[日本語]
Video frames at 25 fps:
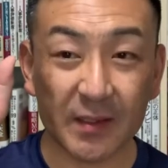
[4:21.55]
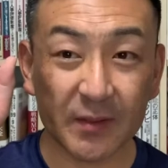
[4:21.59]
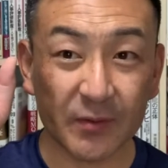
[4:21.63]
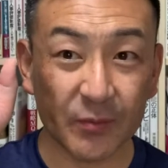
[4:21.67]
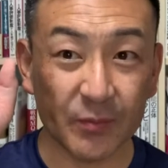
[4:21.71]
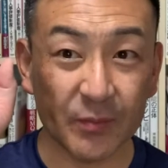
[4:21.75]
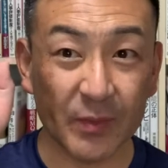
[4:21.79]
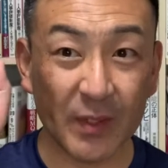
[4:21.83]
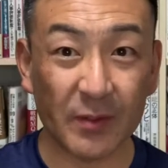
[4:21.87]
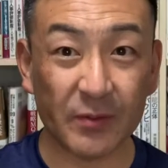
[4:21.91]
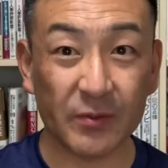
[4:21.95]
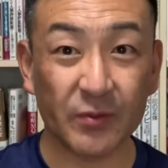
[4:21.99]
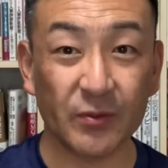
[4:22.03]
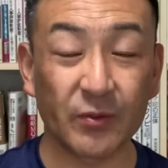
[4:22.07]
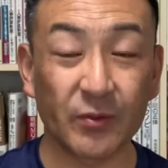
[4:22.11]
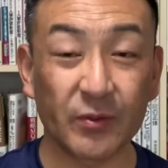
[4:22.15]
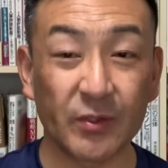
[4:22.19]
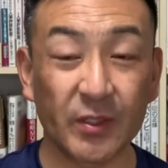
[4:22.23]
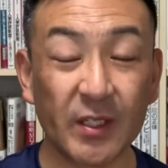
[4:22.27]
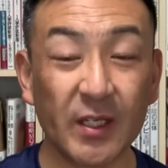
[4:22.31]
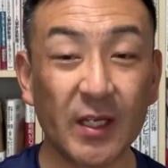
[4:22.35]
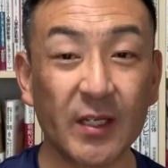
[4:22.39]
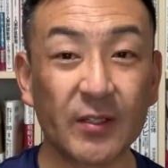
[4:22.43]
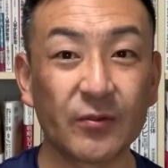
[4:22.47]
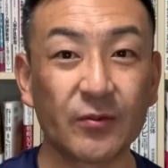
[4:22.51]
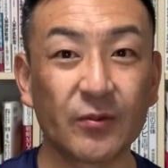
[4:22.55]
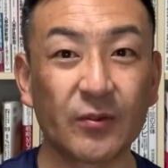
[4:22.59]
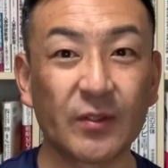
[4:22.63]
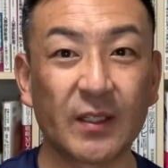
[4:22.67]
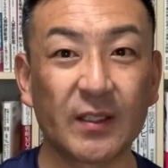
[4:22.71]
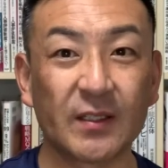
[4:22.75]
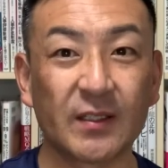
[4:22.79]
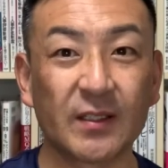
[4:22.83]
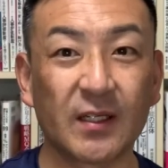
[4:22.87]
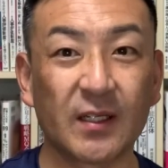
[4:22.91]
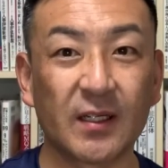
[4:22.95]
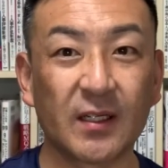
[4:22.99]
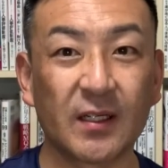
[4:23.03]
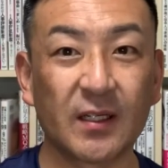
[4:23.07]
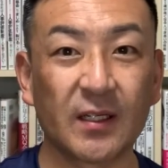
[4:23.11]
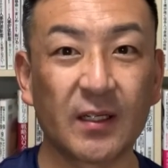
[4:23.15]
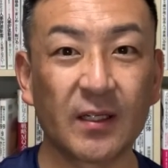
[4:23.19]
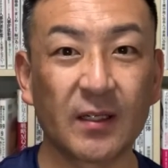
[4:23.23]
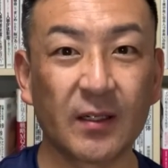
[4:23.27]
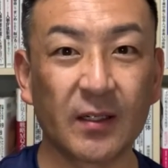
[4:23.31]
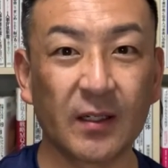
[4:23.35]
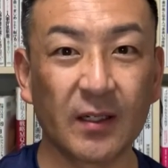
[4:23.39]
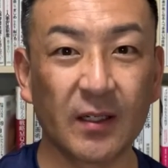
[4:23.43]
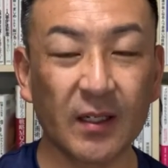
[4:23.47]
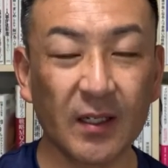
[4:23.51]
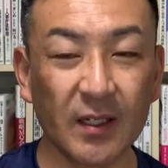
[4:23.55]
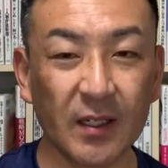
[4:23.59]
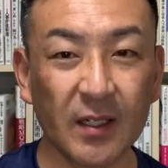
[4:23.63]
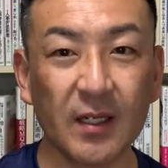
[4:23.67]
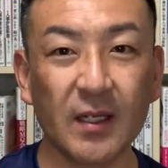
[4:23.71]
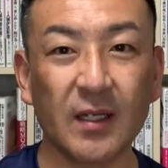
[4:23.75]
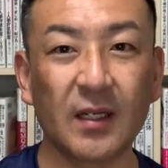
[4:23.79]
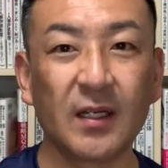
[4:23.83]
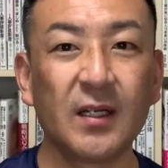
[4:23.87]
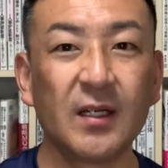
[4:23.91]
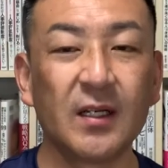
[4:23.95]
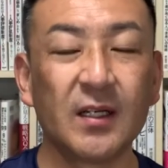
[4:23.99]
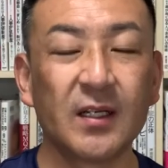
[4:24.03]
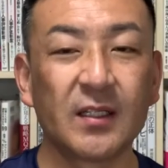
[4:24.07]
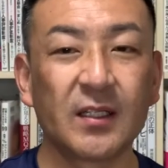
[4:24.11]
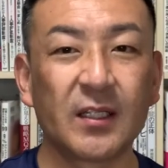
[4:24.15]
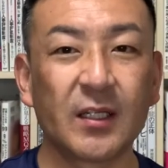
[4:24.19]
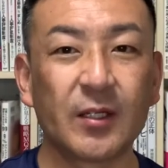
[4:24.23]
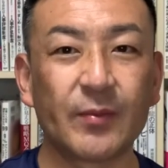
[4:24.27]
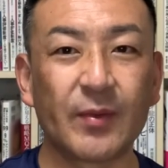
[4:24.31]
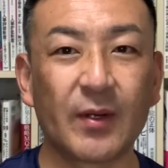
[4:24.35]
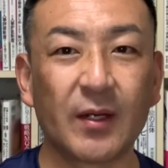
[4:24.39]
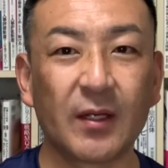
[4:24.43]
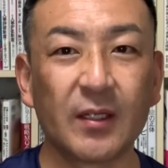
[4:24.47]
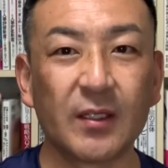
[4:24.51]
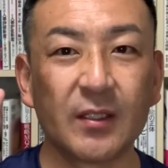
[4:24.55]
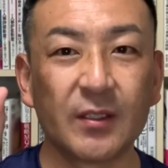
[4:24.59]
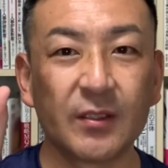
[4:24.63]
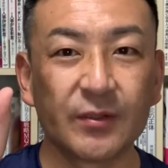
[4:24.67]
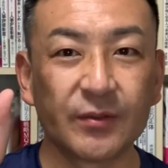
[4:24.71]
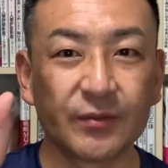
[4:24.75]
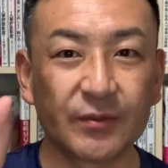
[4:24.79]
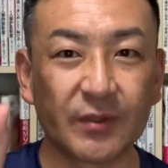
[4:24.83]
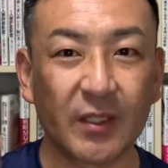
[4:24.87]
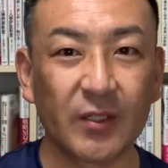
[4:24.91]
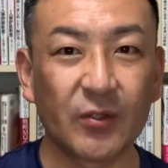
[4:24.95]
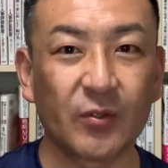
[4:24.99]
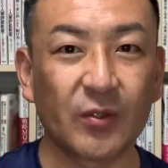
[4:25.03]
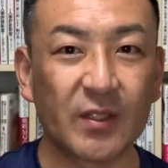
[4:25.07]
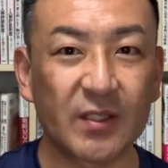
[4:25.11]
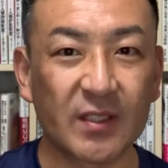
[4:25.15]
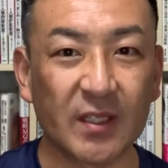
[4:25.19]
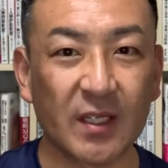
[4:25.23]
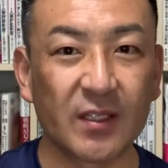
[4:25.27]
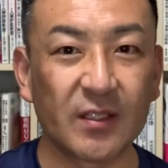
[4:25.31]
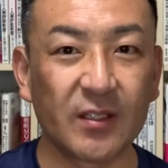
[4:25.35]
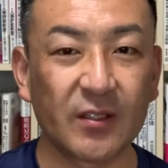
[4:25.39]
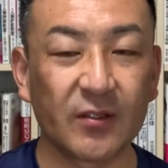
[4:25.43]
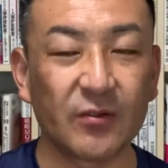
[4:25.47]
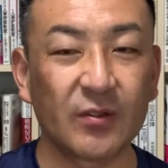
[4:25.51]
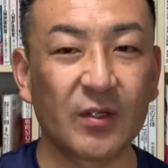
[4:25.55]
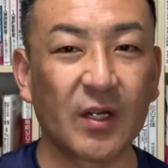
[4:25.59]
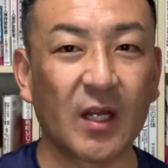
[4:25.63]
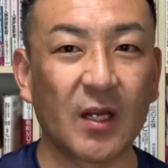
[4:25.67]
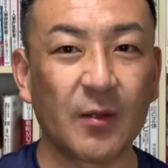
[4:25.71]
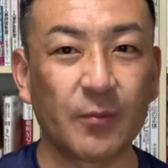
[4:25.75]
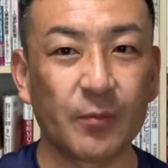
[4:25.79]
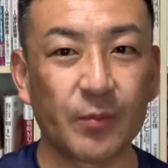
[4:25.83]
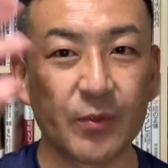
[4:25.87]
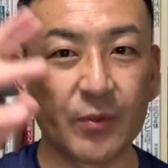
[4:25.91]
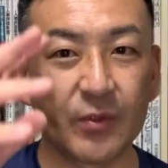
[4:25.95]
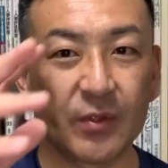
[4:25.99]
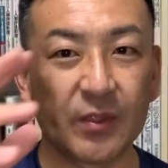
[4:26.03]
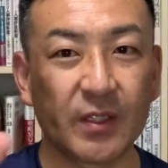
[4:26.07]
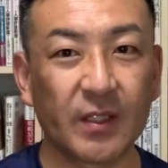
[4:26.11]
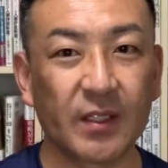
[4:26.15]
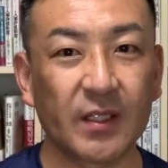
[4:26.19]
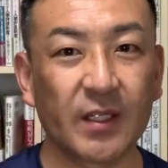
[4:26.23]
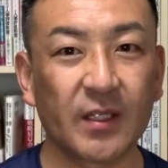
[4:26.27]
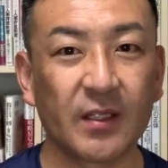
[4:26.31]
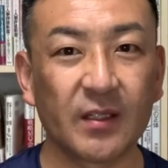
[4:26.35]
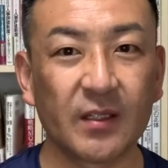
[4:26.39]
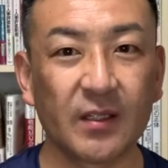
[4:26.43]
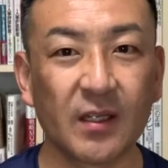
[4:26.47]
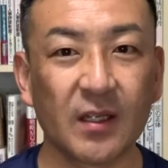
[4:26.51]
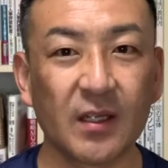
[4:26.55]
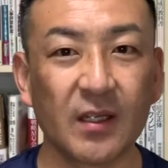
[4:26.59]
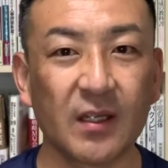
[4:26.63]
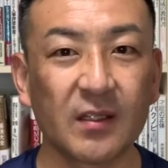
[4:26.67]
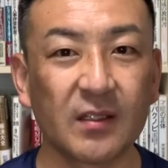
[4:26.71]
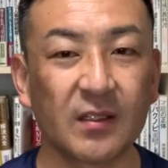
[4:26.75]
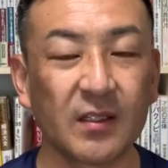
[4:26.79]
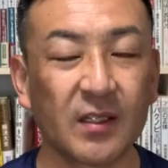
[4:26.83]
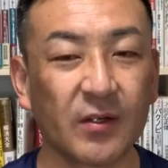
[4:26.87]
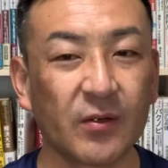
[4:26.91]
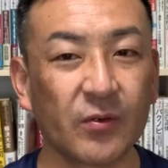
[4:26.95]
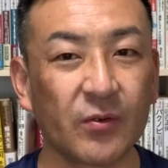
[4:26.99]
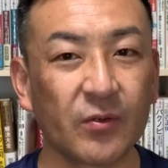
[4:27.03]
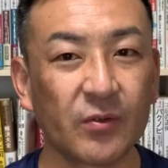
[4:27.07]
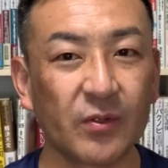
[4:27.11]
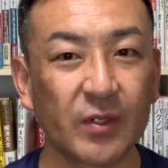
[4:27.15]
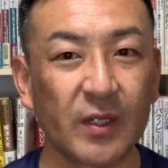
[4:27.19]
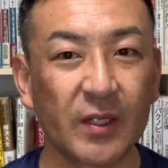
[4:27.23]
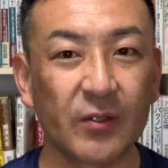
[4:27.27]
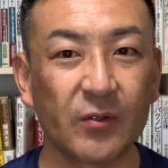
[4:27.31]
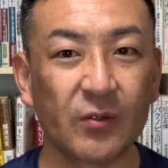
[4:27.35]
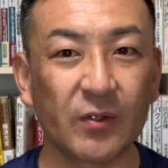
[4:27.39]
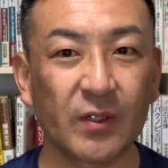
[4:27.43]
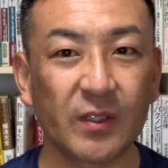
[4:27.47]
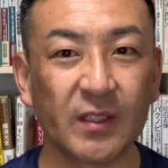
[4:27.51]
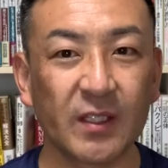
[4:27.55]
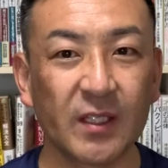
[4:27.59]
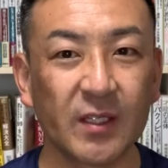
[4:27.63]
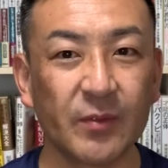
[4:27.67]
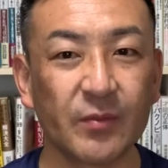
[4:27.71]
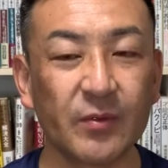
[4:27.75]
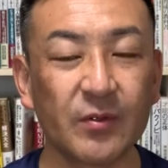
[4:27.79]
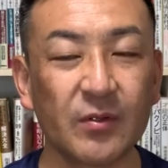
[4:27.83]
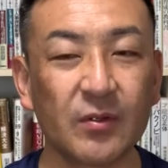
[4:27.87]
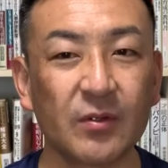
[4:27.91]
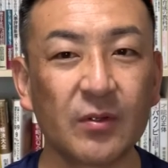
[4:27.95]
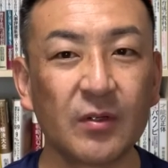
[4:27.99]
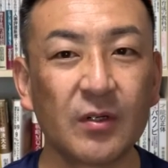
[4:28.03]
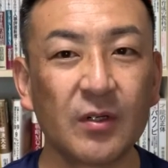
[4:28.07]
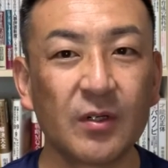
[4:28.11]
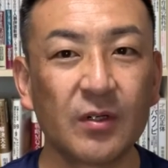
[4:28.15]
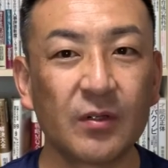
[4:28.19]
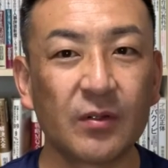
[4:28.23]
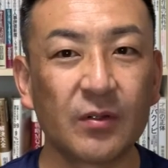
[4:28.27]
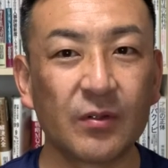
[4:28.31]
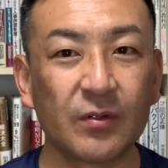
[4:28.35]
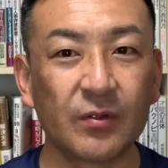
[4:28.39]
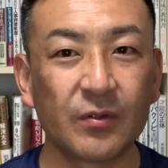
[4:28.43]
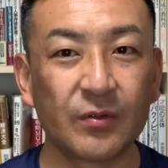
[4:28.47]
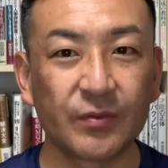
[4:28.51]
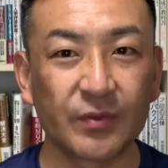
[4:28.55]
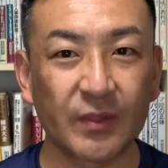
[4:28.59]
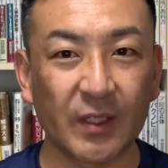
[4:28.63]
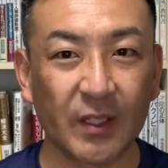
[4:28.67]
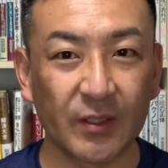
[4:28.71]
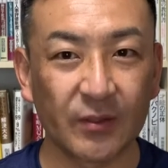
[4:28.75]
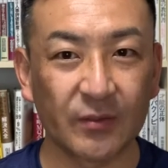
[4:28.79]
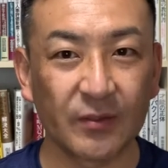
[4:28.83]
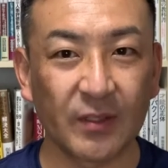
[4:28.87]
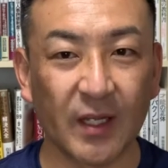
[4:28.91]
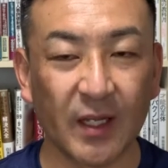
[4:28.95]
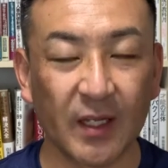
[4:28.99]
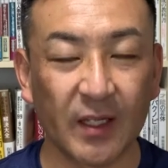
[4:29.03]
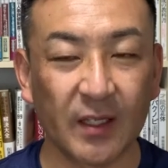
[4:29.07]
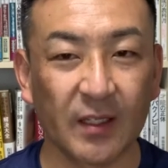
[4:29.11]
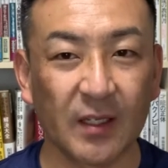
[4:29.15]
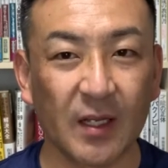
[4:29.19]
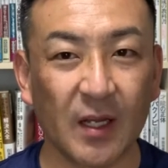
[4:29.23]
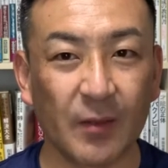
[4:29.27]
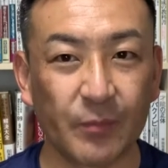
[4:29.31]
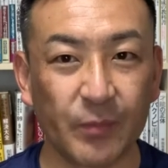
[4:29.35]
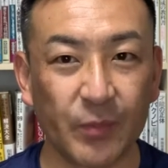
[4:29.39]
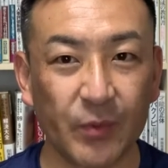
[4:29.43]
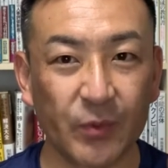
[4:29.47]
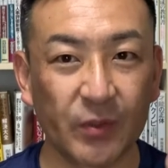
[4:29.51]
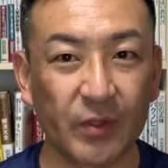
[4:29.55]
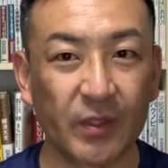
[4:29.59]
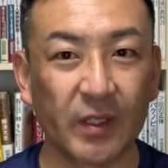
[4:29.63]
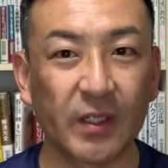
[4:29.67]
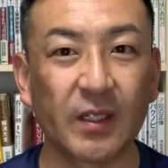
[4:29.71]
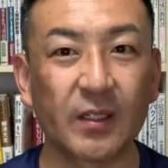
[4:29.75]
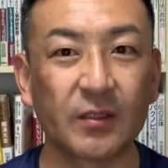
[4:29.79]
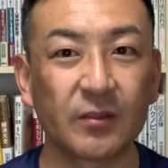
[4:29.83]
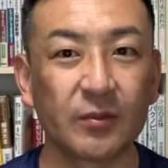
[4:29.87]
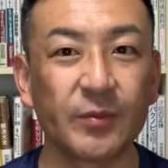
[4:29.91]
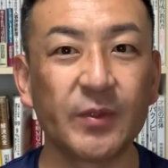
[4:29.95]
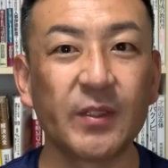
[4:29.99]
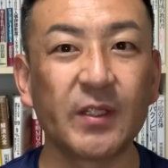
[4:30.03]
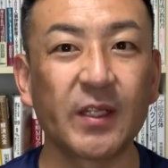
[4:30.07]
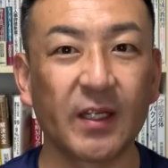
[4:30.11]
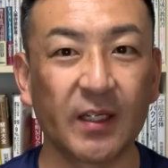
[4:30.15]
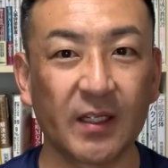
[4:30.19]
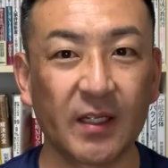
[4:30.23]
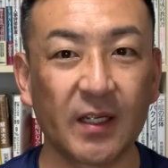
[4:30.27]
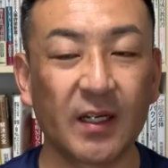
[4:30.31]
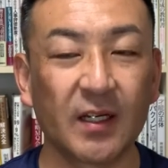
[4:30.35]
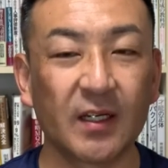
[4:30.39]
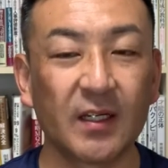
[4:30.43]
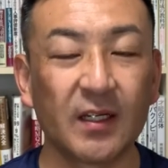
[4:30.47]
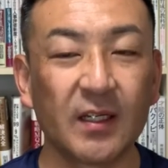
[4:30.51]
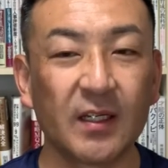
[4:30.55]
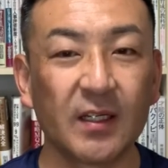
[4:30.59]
まあ、そのリアルの方から例えば2人とか3人ぐらい発表いただいてでオンラインの方にも2人ぐらい発表いただくみたいな